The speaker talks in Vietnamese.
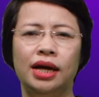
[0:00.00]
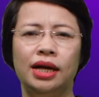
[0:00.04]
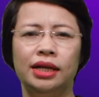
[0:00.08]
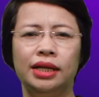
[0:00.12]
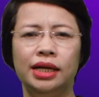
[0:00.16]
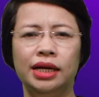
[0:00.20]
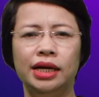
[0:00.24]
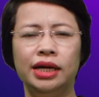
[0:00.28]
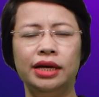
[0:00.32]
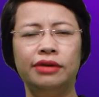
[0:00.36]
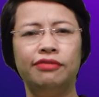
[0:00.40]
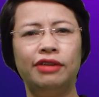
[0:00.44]

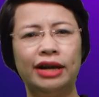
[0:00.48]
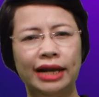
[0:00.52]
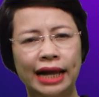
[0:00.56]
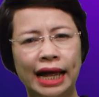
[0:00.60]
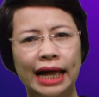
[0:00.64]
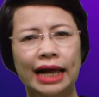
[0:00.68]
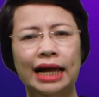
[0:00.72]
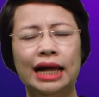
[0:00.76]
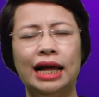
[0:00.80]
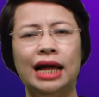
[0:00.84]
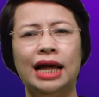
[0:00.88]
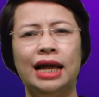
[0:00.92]
thì vận
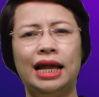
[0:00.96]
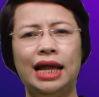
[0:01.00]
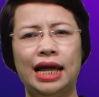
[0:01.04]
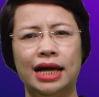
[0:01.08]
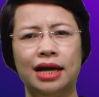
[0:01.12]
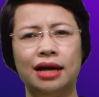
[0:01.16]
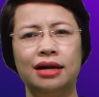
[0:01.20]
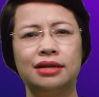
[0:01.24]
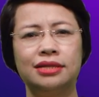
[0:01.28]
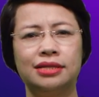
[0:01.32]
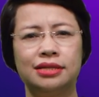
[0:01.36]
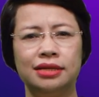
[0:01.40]
hành lại
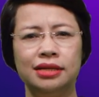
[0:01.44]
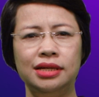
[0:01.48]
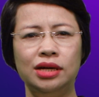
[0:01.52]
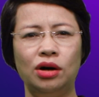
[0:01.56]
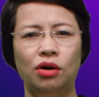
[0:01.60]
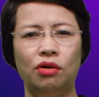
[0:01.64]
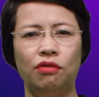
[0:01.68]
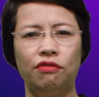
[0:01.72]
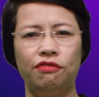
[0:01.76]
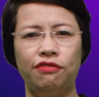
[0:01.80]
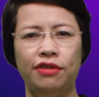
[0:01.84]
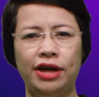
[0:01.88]
cần dữ
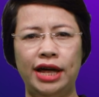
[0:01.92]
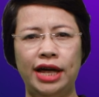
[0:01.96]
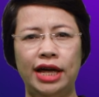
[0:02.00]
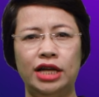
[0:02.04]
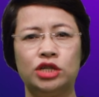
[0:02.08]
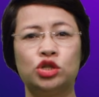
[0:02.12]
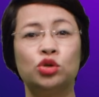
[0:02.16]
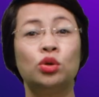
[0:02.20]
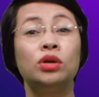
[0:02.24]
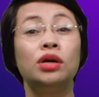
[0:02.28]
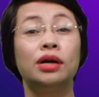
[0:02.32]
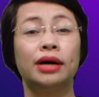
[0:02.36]
liệu về
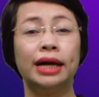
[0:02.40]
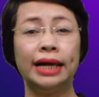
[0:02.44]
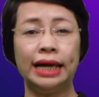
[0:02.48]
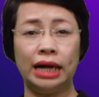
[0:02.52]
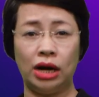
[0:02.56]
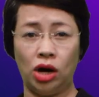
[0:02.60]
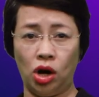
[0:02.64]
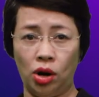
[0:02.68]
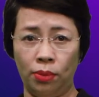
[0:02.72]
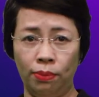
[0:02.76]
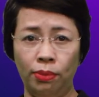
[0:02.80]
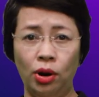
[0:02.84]
số lượng khách
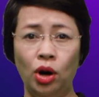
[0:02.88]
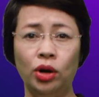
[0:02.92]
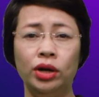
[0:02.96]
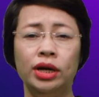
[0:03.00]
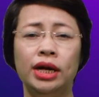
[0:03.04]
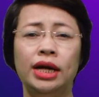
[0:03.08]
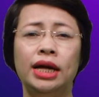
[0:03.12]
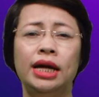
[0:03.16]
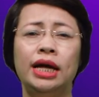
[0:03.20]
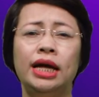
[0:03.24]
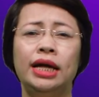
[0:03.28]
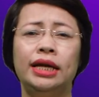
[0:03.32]
hàng onboard
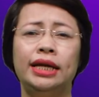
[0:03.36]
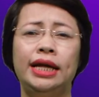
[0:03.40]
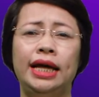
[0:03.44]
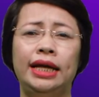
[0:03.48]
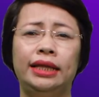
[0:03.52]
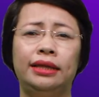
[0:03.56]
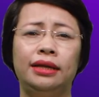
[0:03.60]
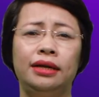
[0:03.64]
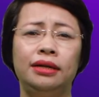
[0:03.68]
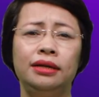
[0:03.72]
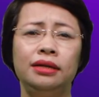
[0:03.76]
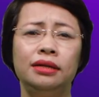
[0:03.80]
để
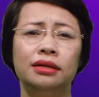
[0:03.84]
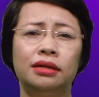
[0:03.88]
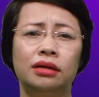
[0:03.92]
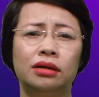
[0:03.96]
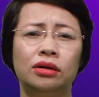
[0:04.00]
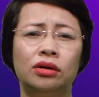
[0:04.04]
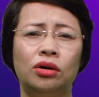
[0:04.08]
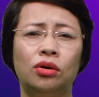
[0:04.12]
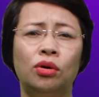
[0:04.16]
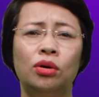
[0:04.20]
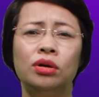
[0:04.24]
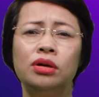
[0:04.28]
tính được
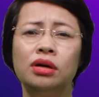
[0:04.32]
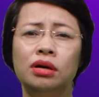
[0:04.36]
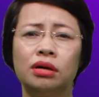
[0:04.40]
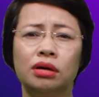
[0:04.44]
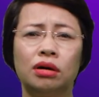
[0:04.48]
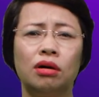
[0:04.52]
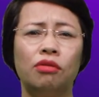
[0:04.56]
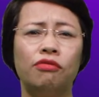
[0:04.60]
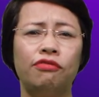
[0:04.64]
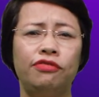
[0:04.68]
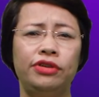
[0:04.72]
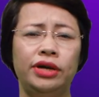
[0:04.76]
khối lượng
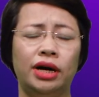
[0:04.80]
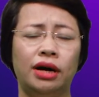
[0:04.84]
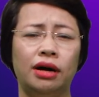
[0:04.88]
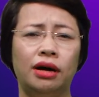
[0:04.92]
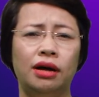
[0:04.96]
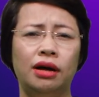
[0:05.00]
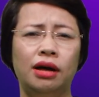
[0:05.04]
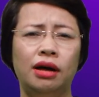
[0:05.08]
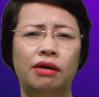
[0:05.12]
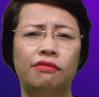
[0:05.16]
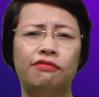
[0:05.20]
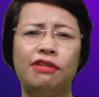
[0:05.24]
công việc
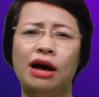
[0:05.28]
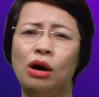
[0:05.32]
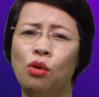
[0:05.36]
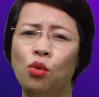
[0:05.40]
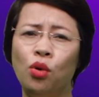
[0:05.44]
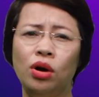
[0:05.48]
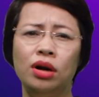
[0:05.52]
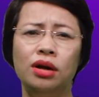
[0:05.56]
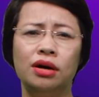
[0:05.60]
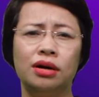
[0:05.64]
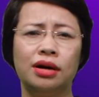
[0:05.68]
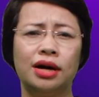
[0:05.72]
và
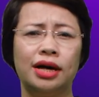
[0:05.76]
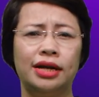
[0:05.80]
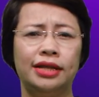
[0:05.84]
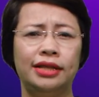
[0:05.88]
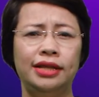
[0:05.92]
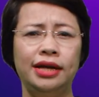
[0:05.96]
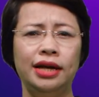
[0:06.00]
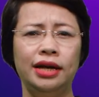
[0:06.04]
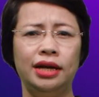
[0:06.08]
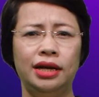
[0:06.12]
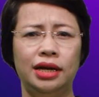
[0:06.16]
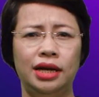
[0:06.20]
nguồn lực cần
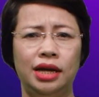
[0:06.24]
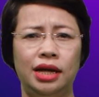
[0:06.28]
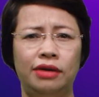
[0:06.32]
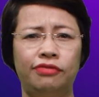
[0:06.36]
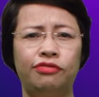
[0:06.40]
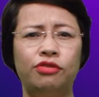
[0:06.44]
thiết để